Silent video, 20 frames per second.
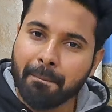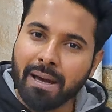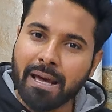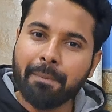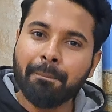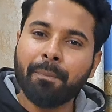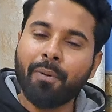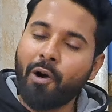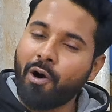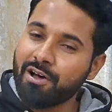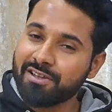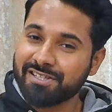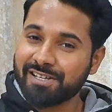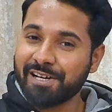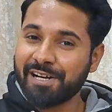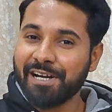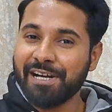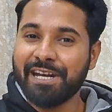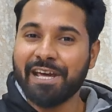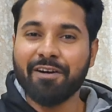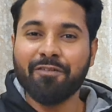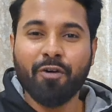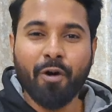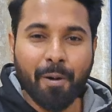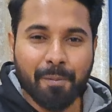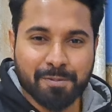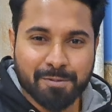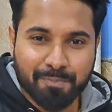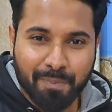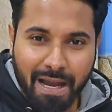मैं बहुत सारे
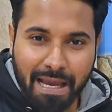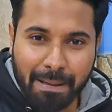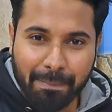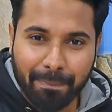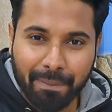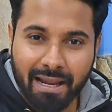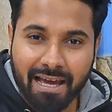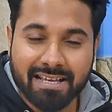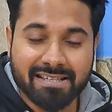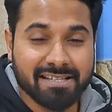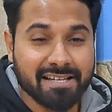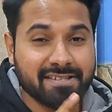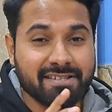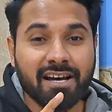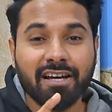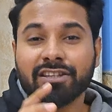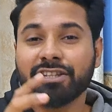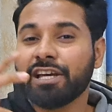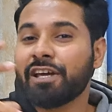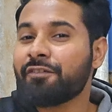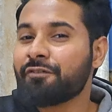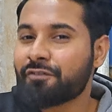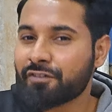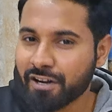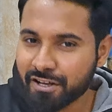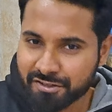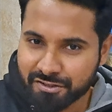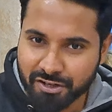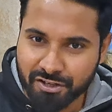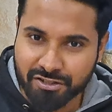डेवॉप्स पाइपलाइंस के साथ
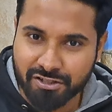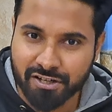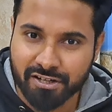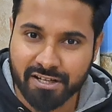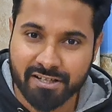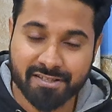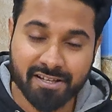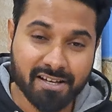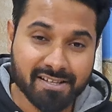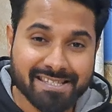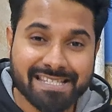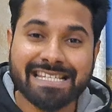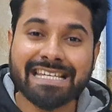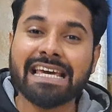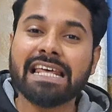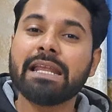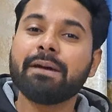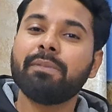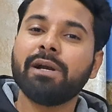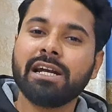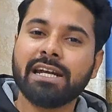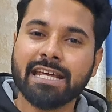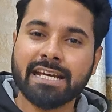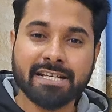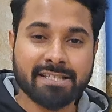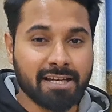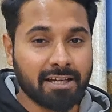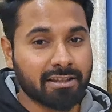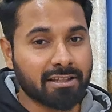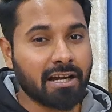इंफ्रास्ट्रक्चर के साथ स्केलेबिलिटी के
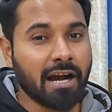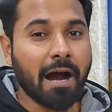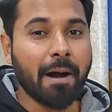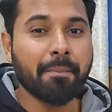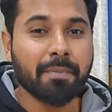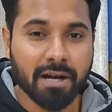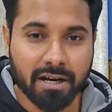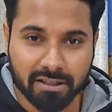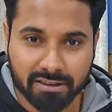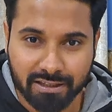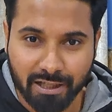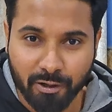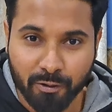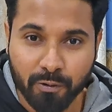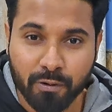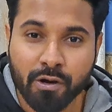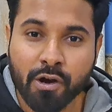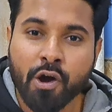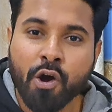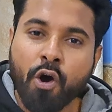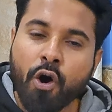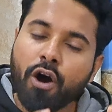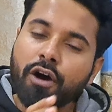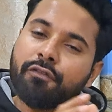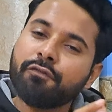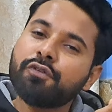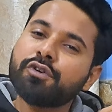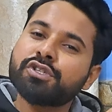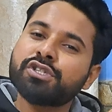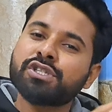साथ काम करता हूं और
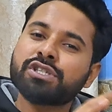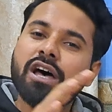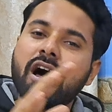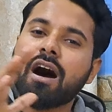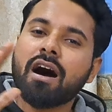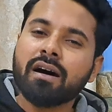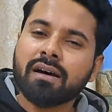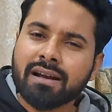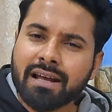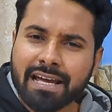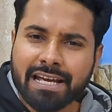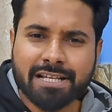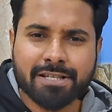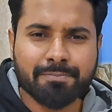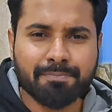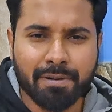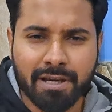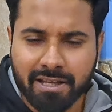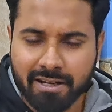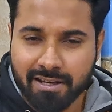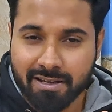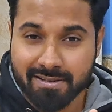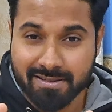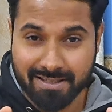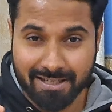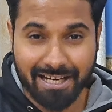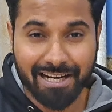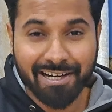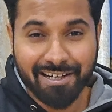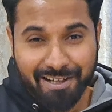वो सारा
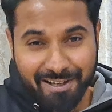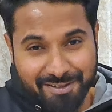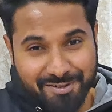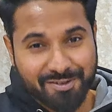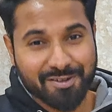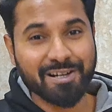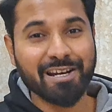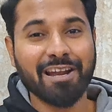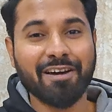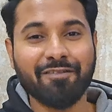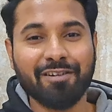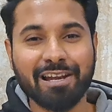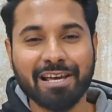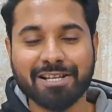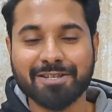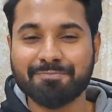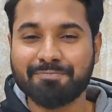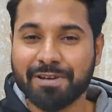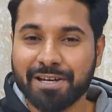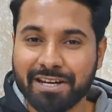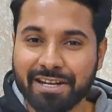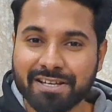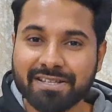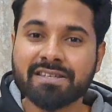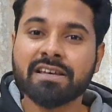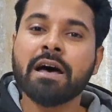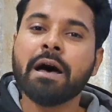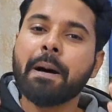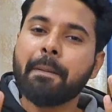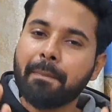एक्सपीरियंस इंडस्ट्री लेवल
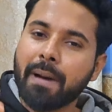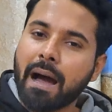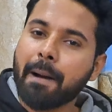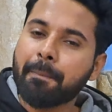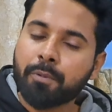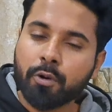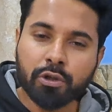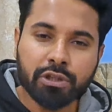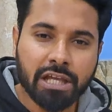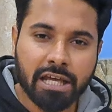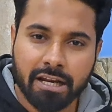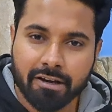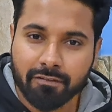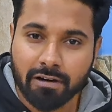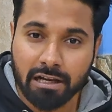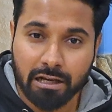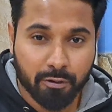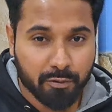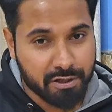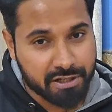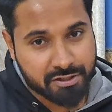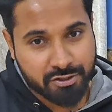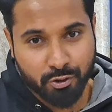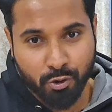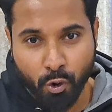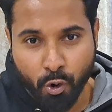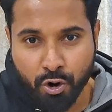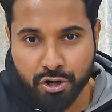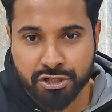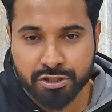एक्सपीरियंस मैं आपको देने वाला हूं इस
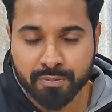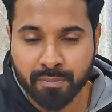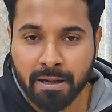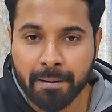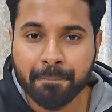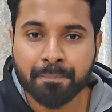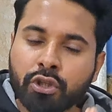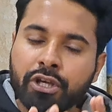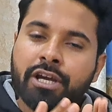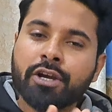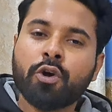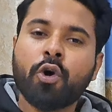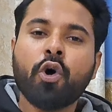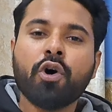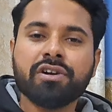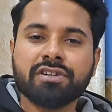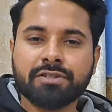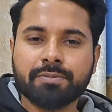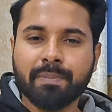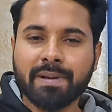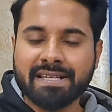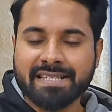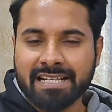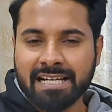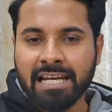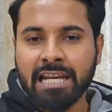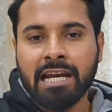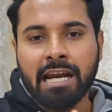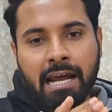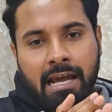कोर्स में तो ये कोर्स
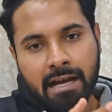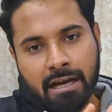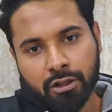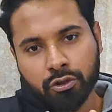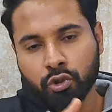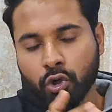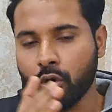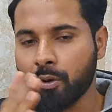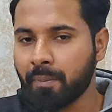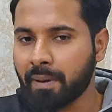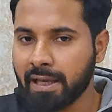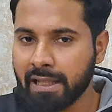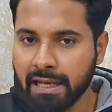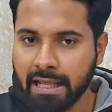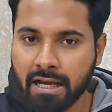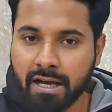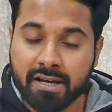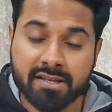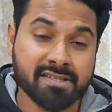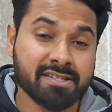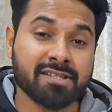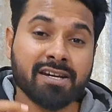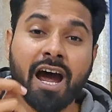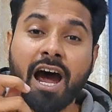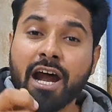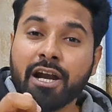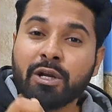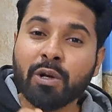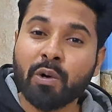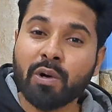बेसिकली रहेगा दो महीने का
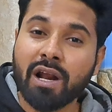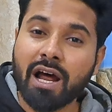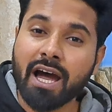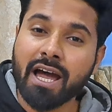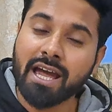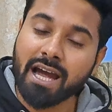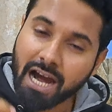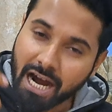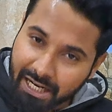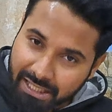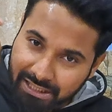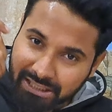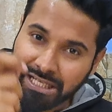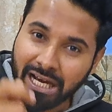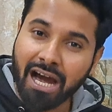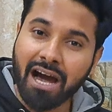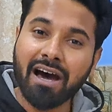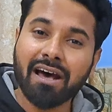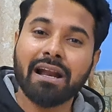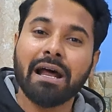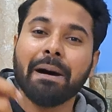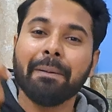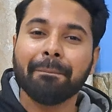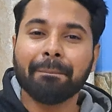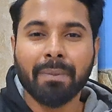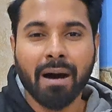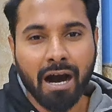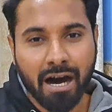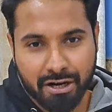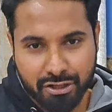स्टार्ट हो रहा है 18
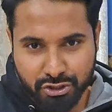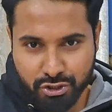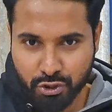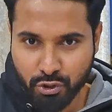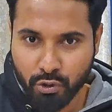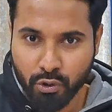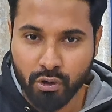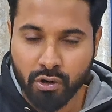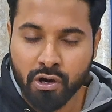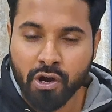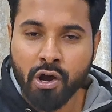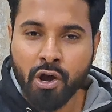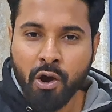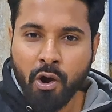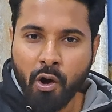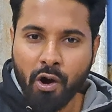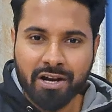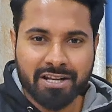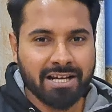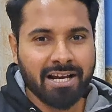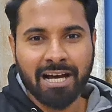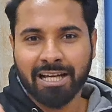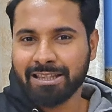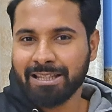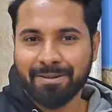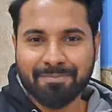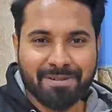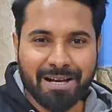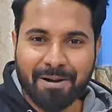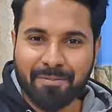मार्च को और
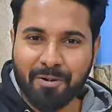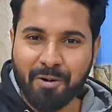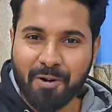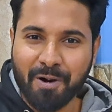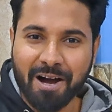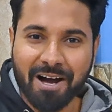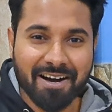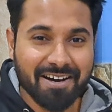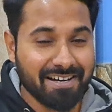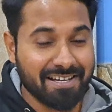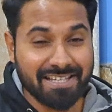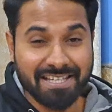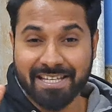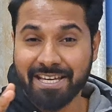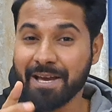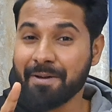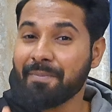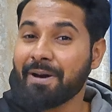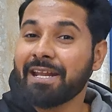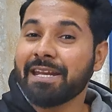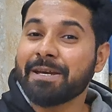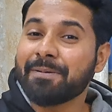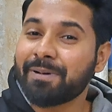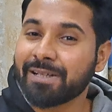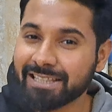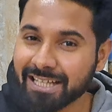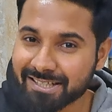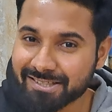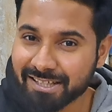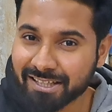खत्म कब होगा ये मैं नहीं
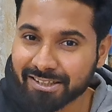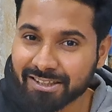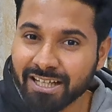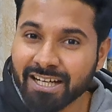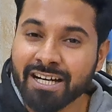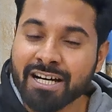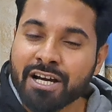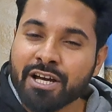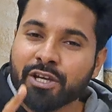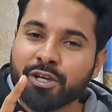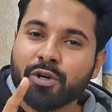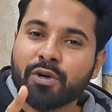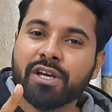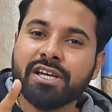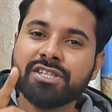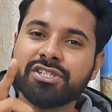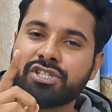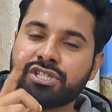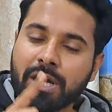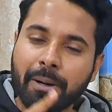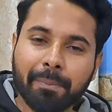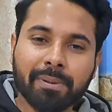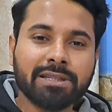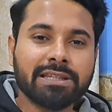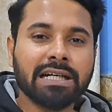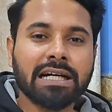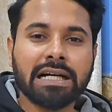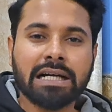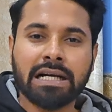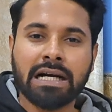बता सकता क्योंकि जब
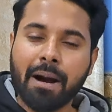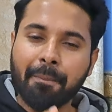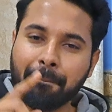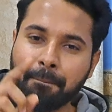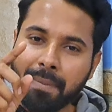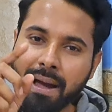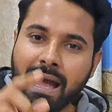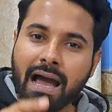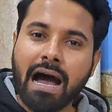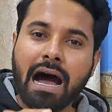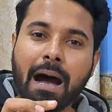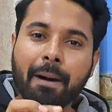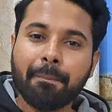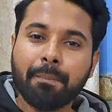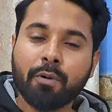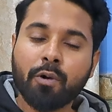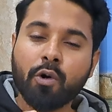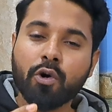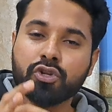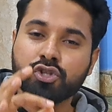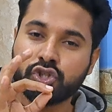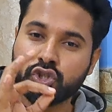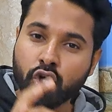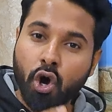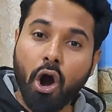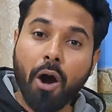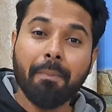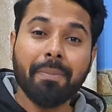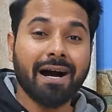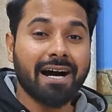तक मैं आपको
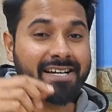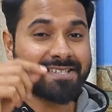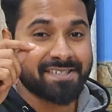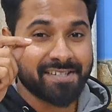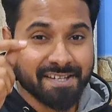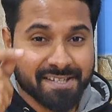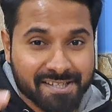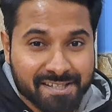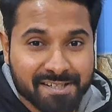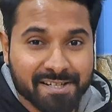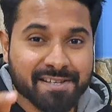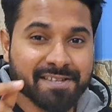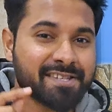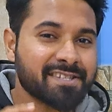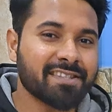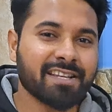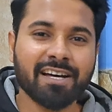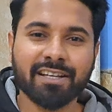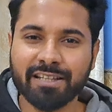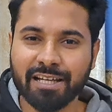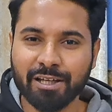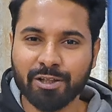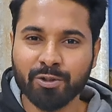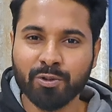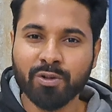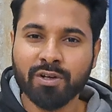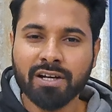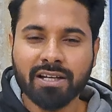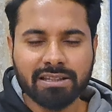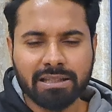जॉब असिस्टेंस ना दे दू
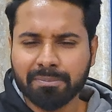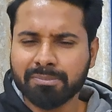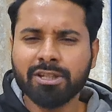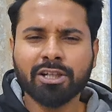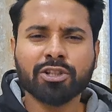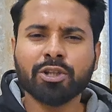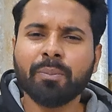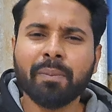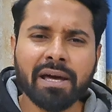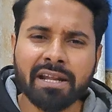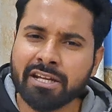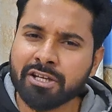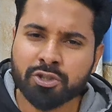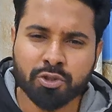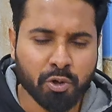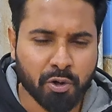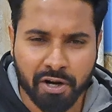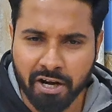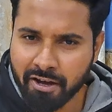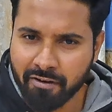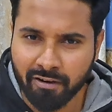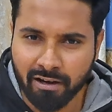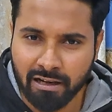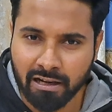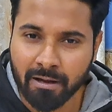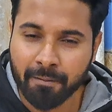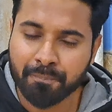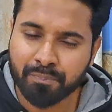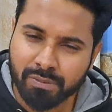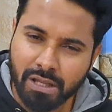तब तक तो मैं नहीं छोड़ने
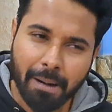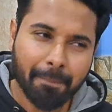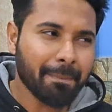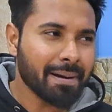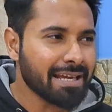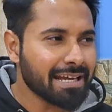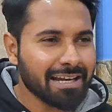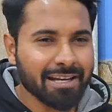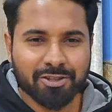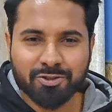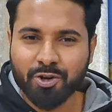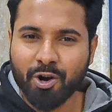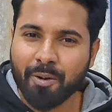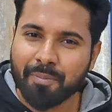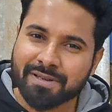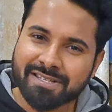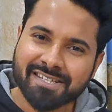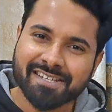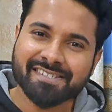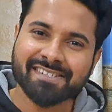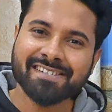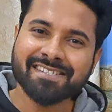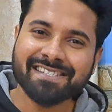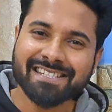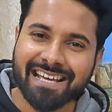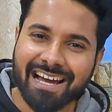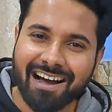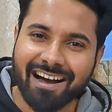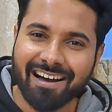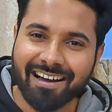वाला अब भैया ये जॉब असिस्टेंस
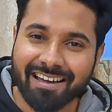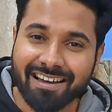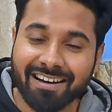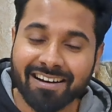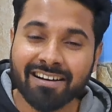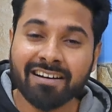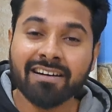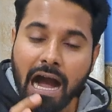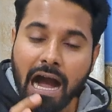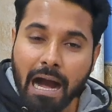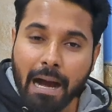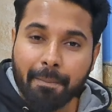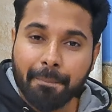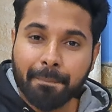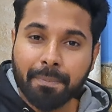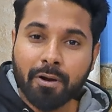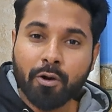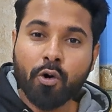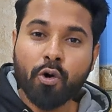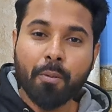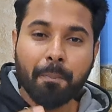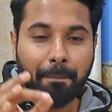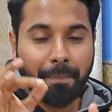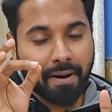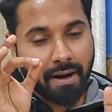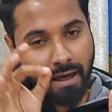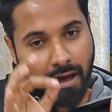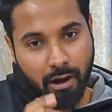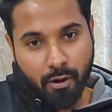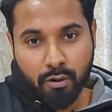क्या आ गया आपको
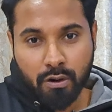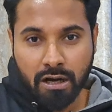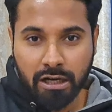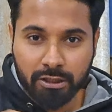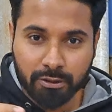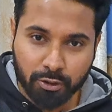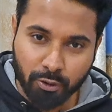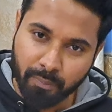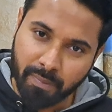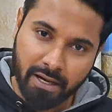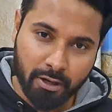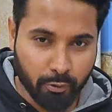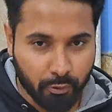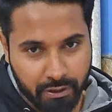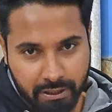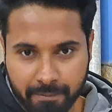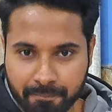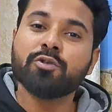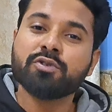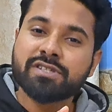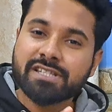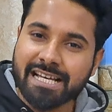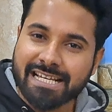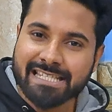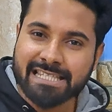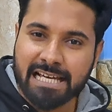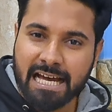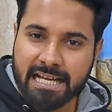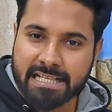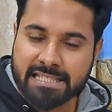पढ़ाऊंगा तो मैं हुई उसके
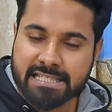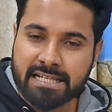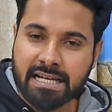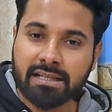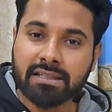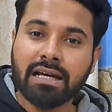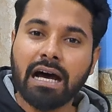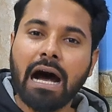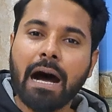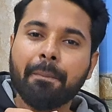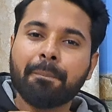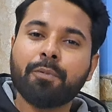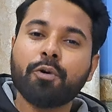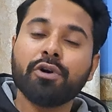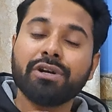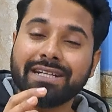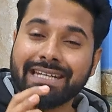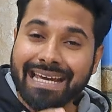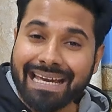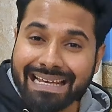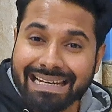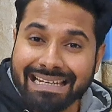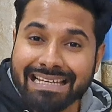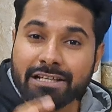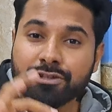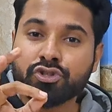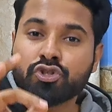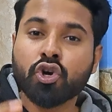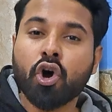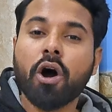साथ साथ आपको डेली
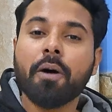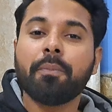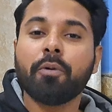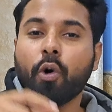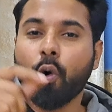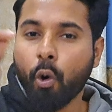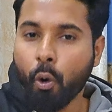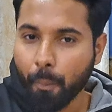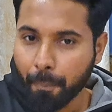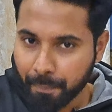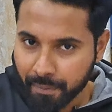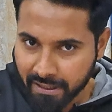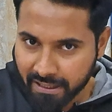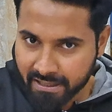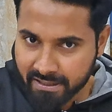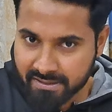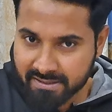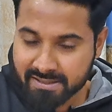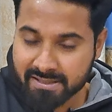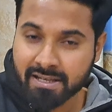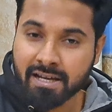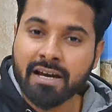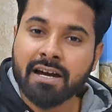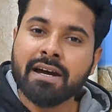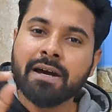जॉब ओपनिंग्स